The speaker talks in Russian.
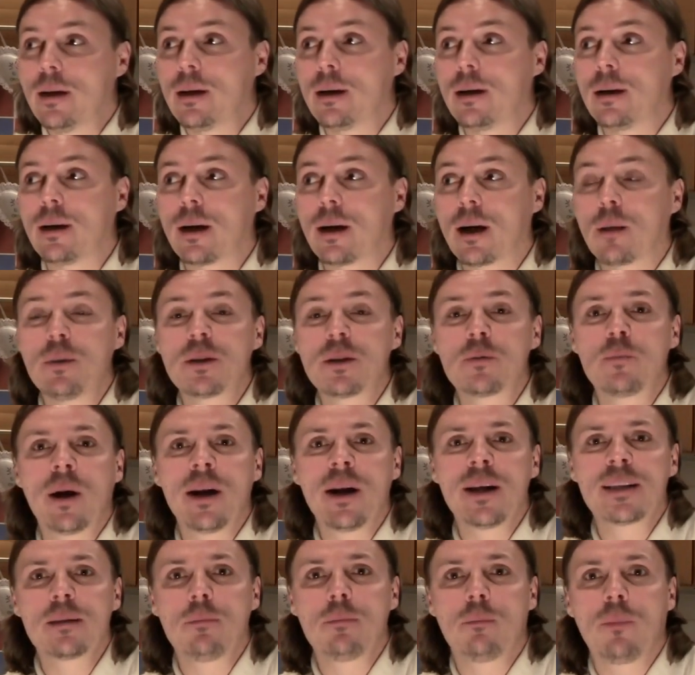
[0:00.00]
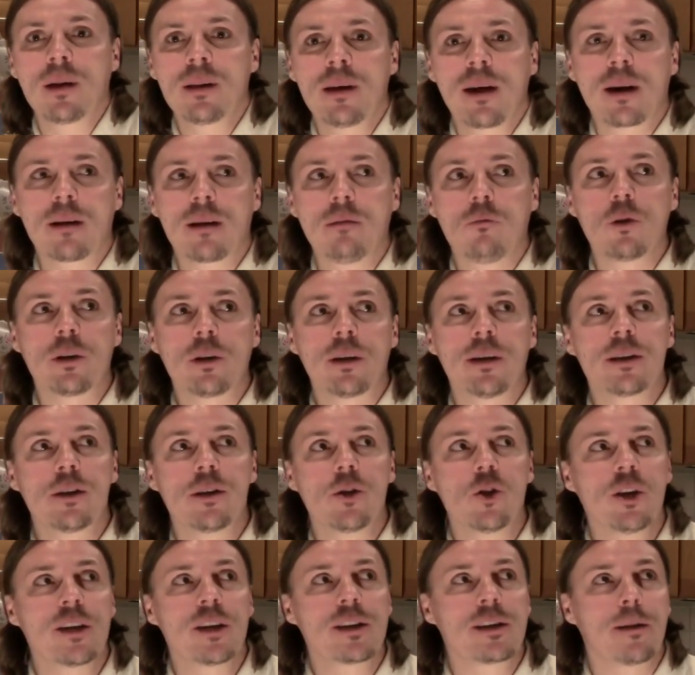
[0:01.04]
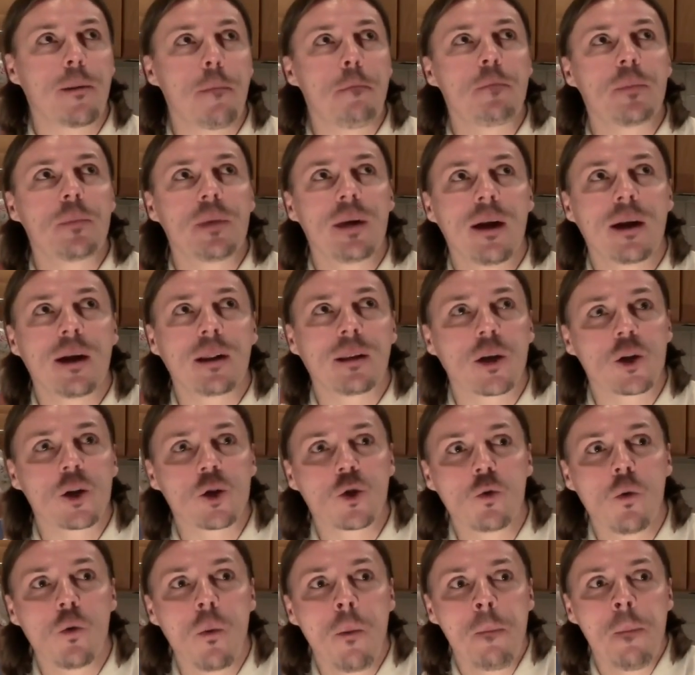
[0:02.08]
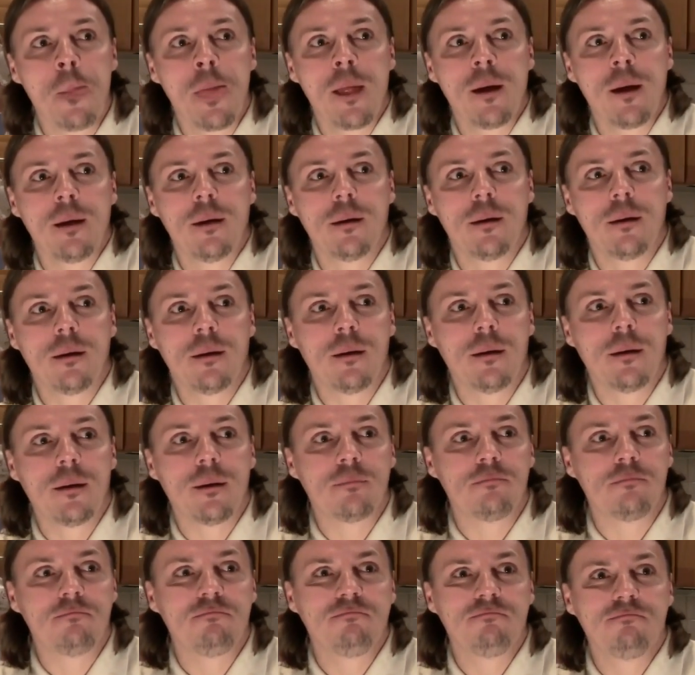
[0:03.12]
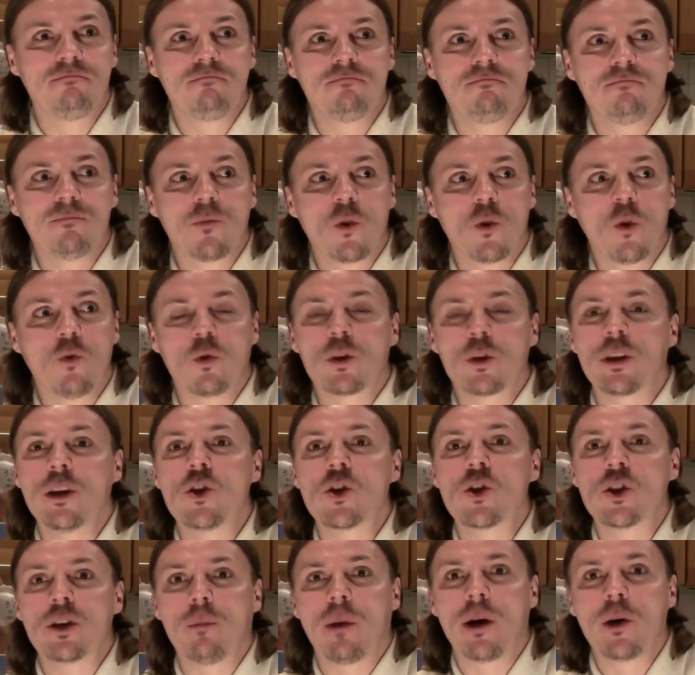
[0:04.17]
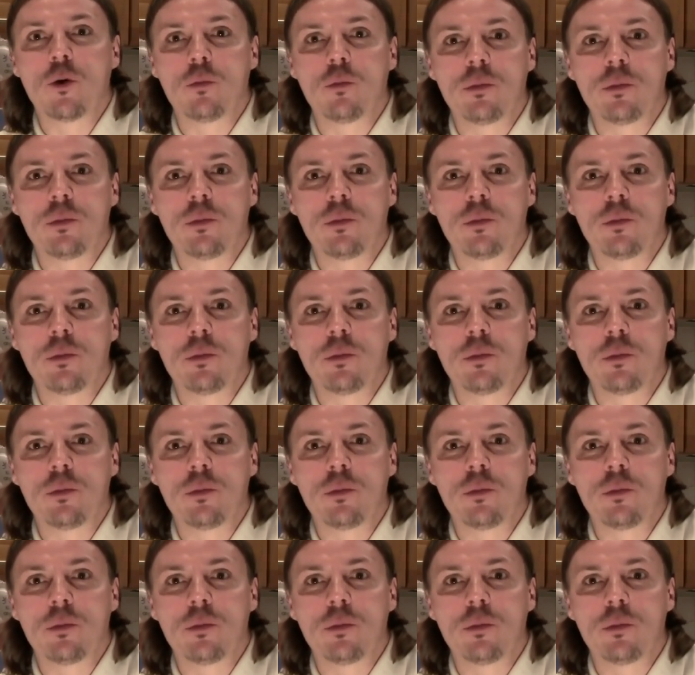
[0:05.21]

К бесполезным подаркам, вот если честно, я отношу ну вот лично мое